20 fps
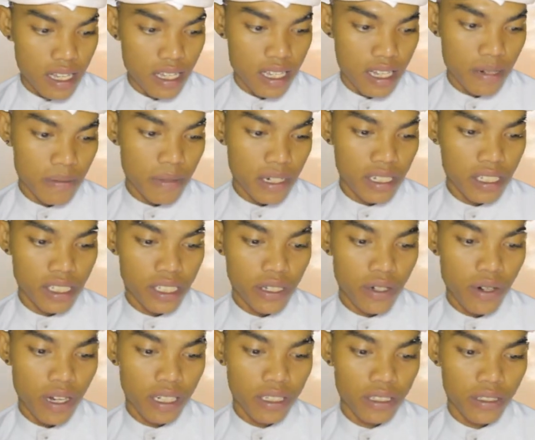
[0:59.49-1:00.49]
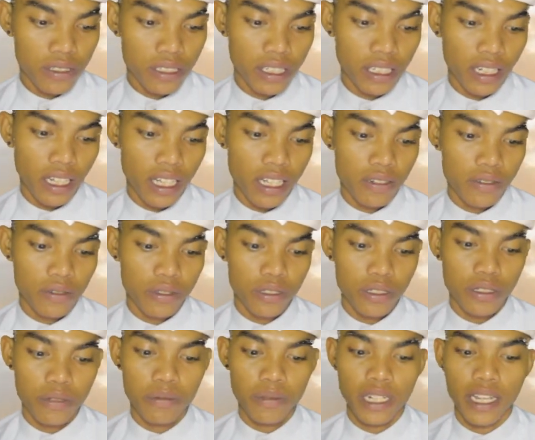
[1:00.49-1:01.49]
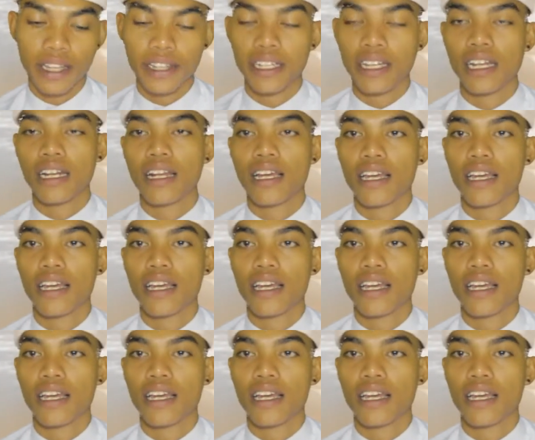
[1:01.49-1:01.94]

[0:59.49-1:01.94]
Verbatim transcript: yang mengisi waktu senggang untuk menaikkan